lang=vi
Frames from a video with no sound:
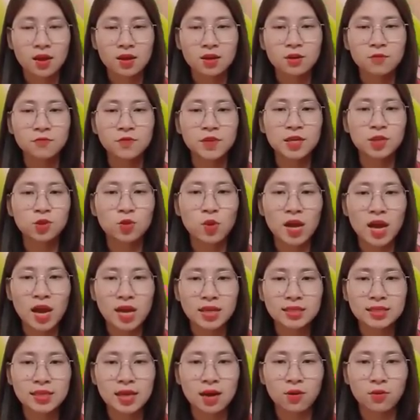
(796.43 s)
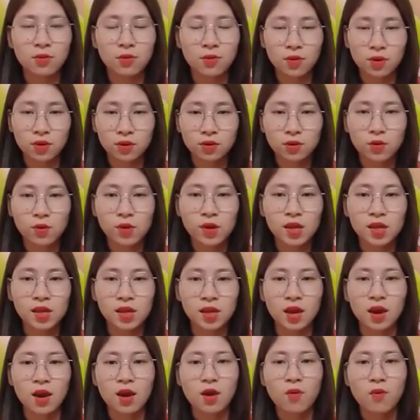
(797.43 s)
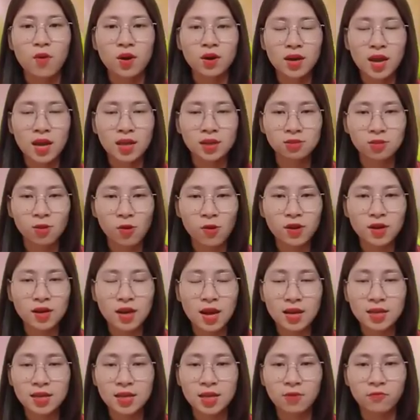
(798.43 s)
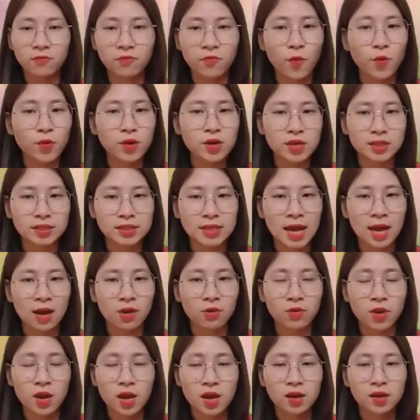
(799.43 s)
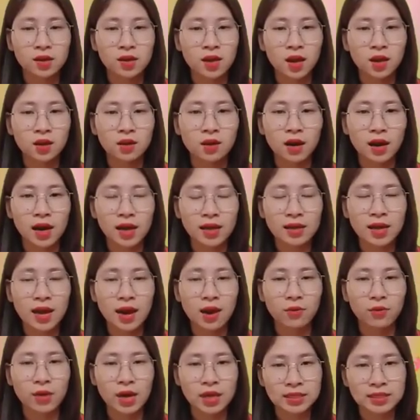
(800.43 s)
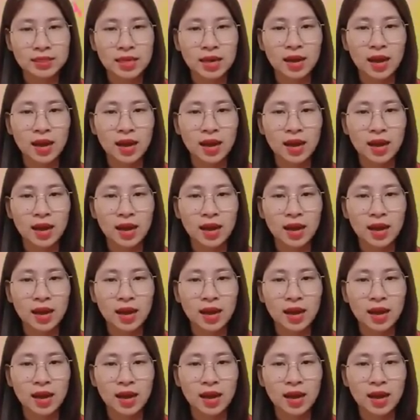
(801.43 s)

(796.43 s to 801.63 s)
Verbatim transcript: Tử vi tuổi Ất Dậu, Thủy, hoàn thành tốt các nhiệm vụ được giao nên được lãnh đạo đánh giá